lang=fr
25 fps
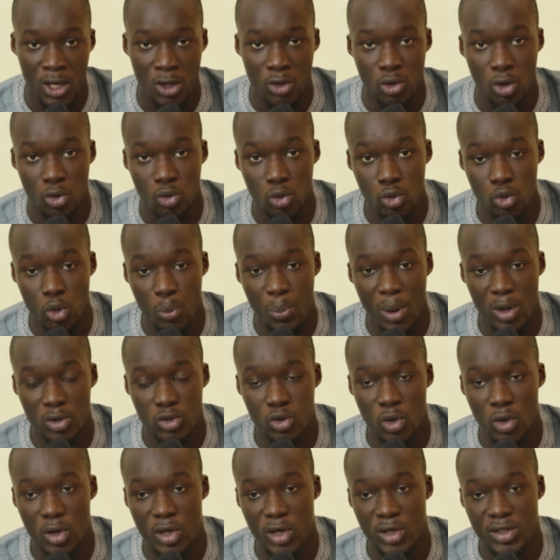Donc nous, nous
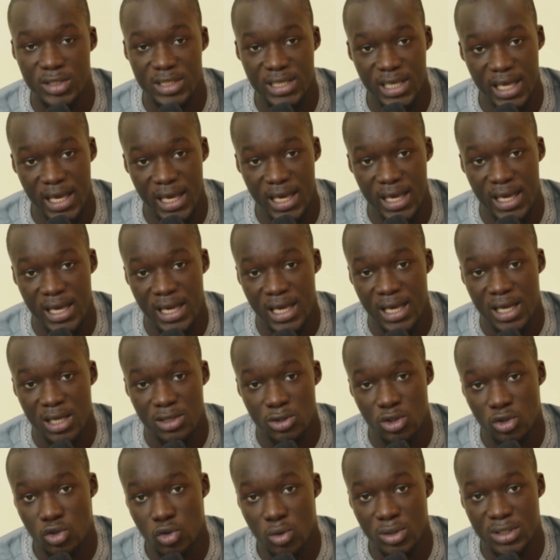pensons que c'est
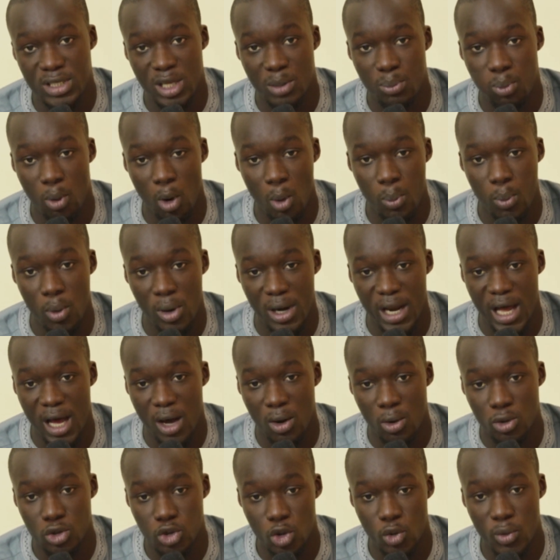ce sont ces propos-là
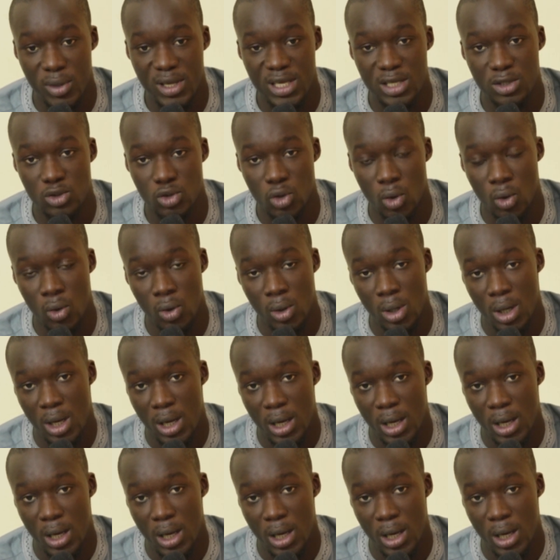aujourd'hui qui sont